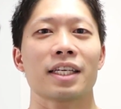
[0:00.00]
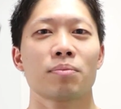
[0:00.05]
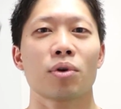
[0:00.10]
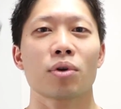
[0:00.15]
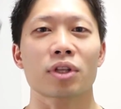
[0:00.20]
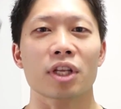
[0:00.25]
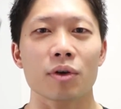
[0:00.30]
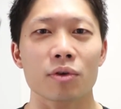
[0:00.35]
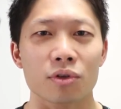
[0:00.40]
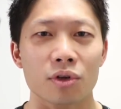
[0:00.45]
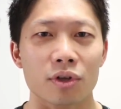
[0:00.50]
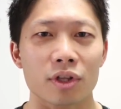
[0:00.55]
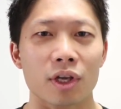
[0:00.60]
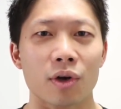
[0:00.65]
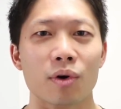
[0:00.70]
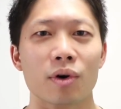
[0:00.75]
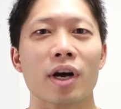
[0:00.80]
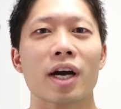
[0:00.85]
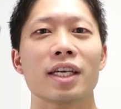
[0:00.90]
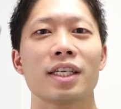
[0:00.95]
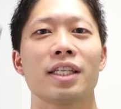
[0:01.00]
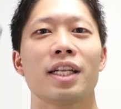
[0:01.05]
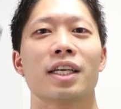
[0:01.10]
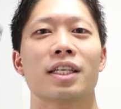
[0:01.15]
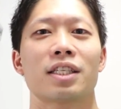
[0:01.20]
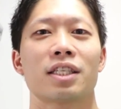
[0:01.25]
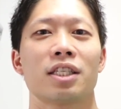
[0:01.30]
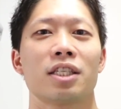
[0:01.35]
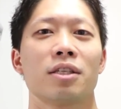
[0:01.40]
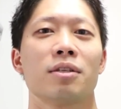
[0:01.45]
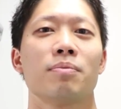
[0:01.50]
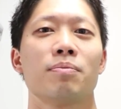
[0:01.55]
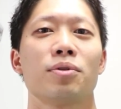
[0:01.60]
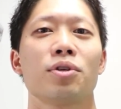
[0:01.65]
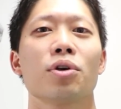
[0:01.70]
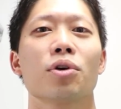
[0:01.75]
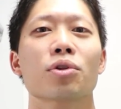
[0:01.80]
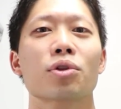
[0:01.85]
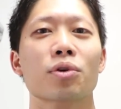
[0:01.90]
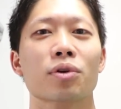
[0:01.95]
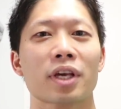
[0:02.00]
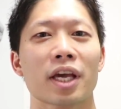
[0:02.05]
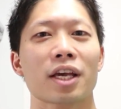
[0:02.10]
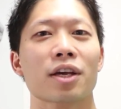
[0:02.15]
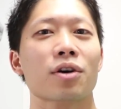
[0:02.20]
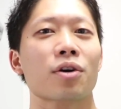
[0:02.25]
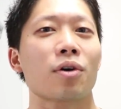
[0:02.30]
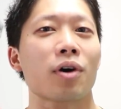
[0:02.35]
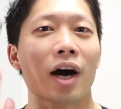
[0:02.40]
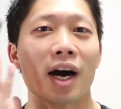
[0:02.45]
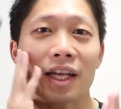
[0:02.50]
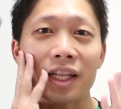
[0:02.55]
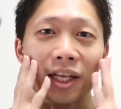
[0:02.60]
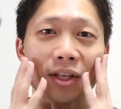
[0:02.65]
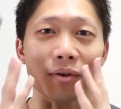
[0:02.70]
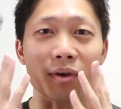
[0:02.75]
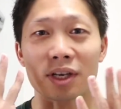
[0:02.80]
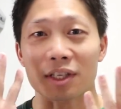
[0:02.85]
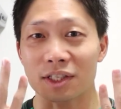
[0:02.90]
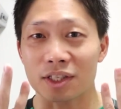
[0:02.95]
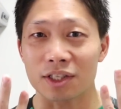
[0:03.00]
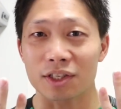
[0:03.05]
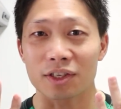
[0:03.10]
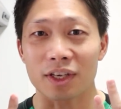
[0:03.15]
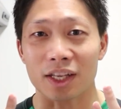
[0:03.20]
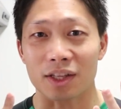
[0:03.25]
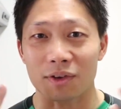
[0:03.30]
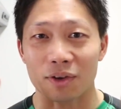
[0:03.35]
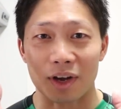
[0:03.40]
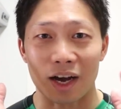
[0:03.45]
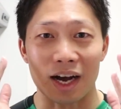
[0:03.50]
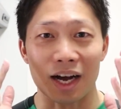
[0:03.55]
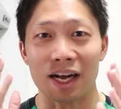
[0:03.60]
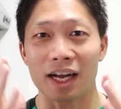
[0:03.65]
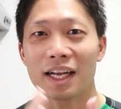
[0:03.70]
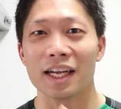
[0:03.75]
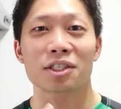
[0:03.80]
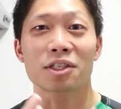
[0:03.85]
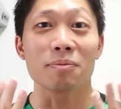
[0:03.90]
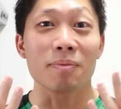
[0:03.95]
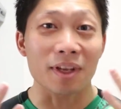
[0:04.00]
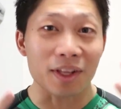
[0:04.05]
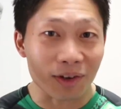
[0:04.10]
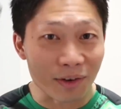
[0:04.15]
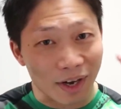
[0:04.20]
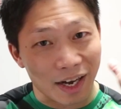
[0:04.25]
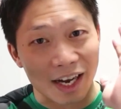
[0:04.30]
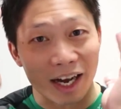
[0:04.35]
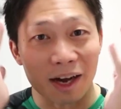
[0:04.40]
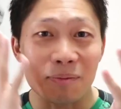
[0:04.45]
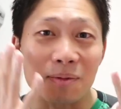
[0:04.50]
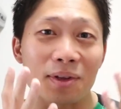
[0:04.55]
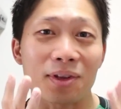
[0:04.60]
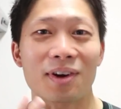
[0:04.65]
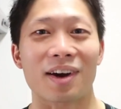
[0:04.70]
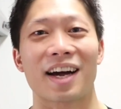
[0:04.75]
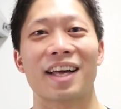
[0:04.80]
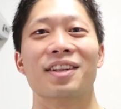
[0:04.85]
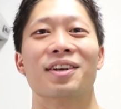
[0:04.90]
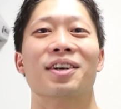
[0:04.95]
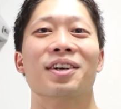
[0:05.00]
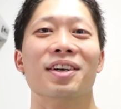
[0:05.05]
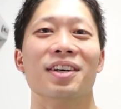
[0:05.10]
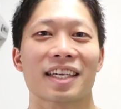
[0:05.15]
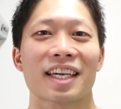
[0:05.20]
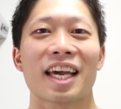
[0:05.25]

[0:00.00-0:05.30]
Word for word: プロテインを飲んだ方がいいです美容と健康肌とかツヤとか爪とか髪とかの